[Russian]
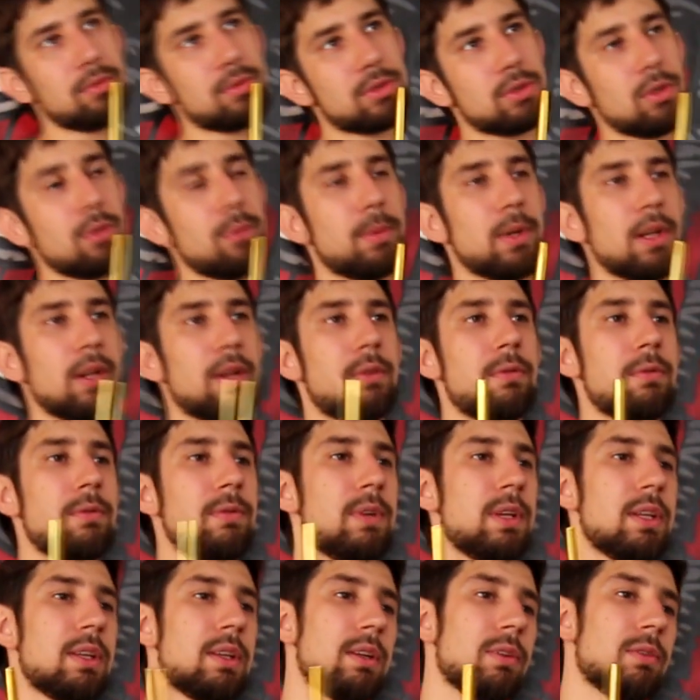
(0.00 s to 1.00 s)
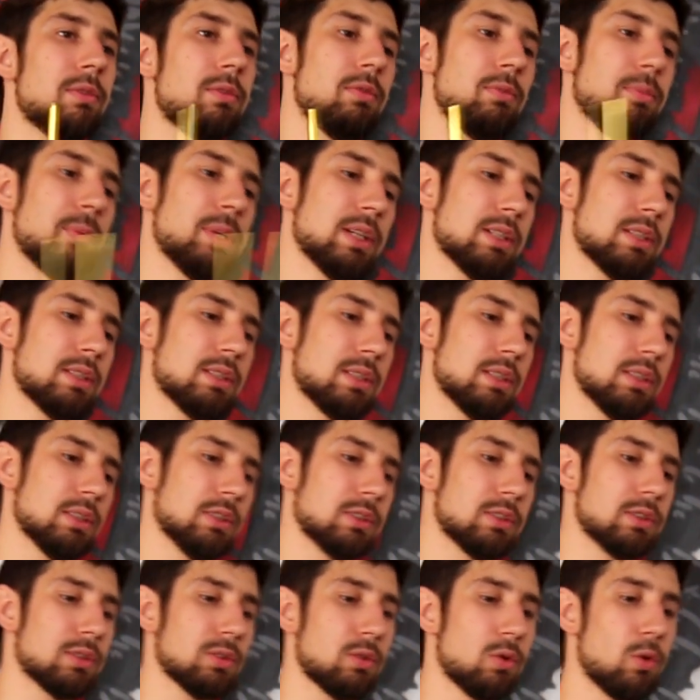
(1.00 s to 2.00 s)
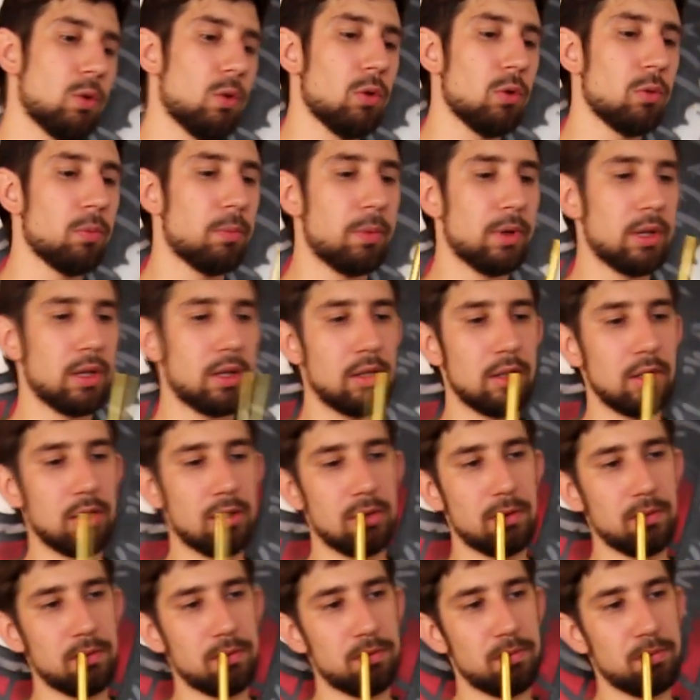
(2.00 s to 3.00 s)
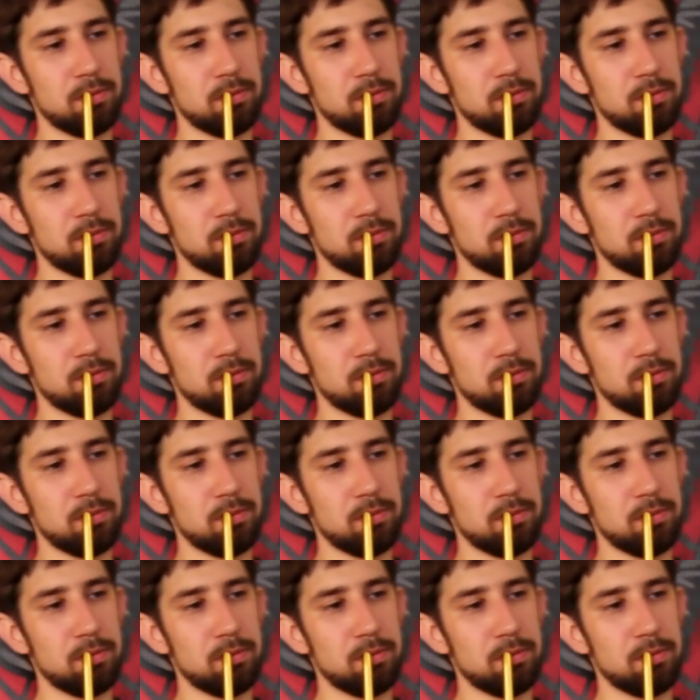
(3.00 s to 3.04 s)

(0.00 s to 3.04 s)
в собранном виде вместе с колбой,